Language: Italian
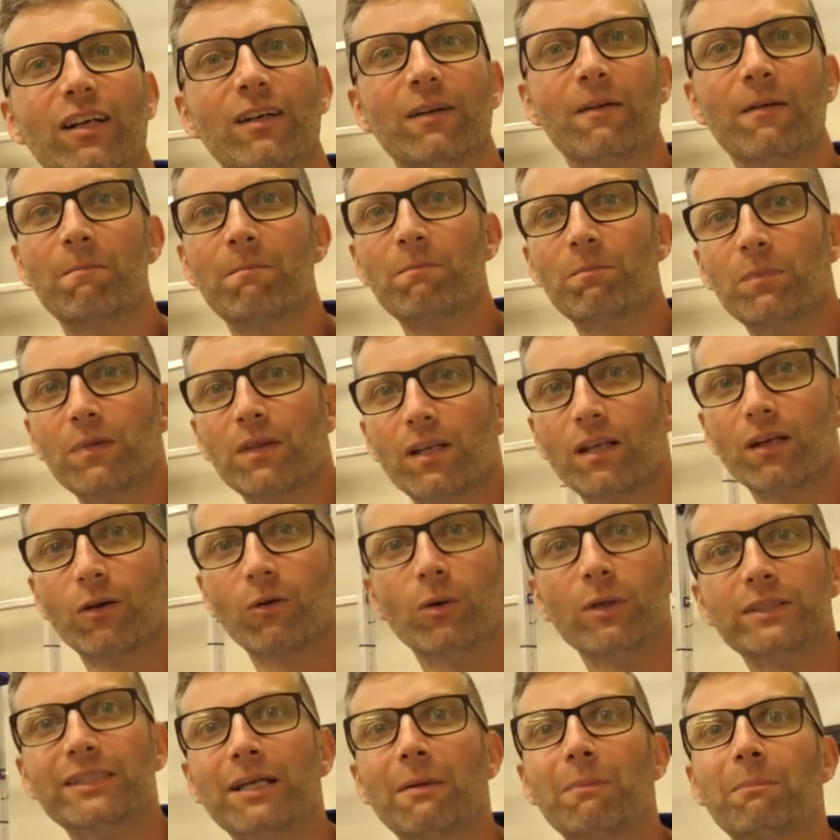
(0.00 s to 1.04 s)
Non avviti.
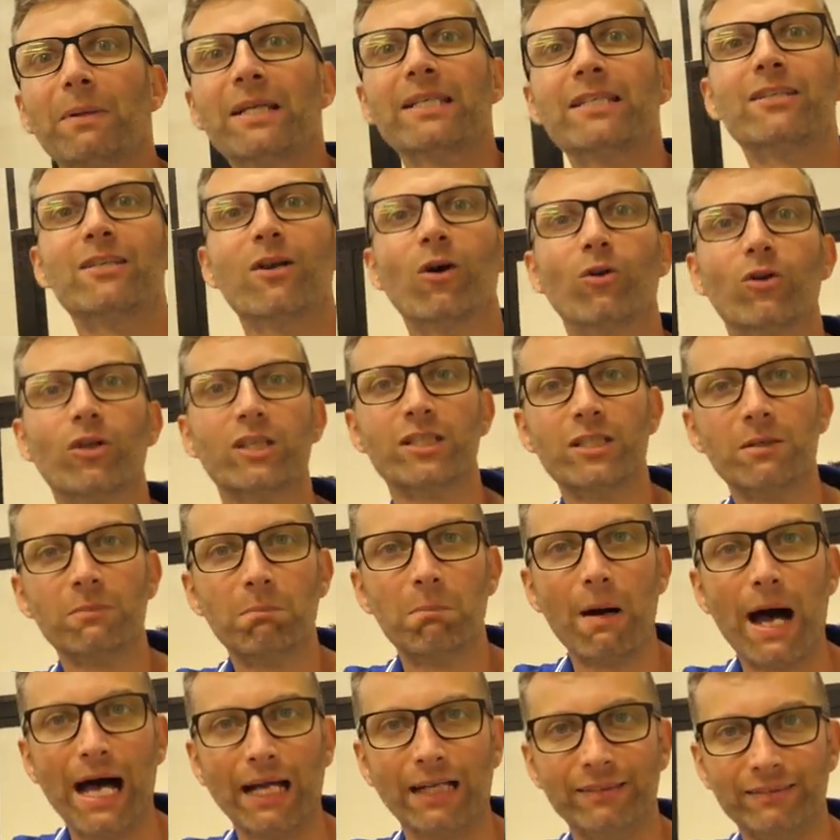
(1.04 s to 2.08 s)
Questo è a pressione, si
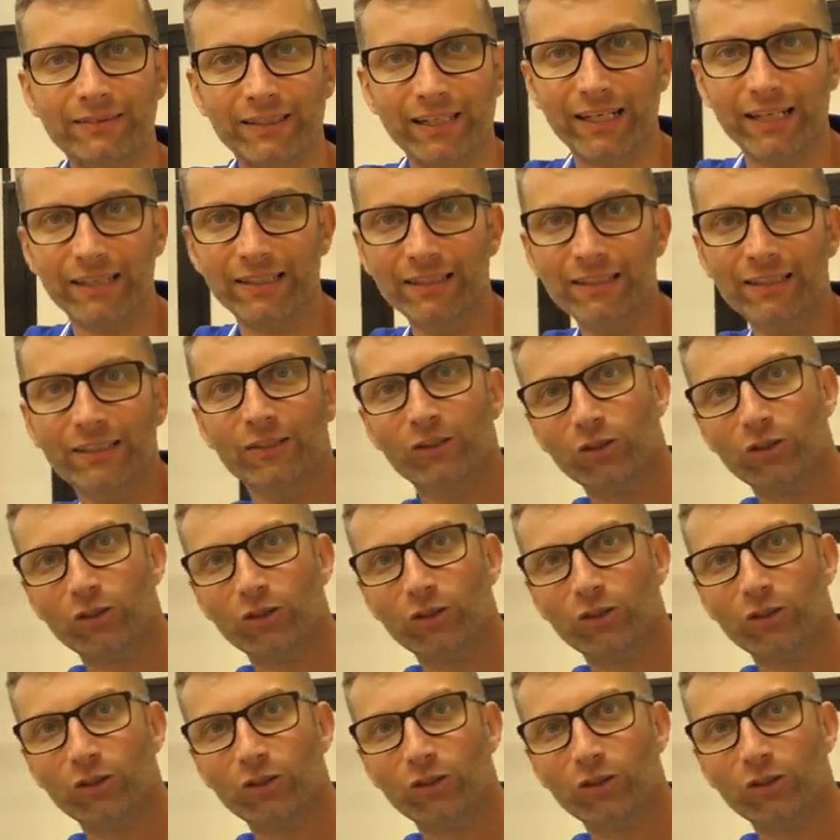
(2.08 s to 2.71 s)
batte. E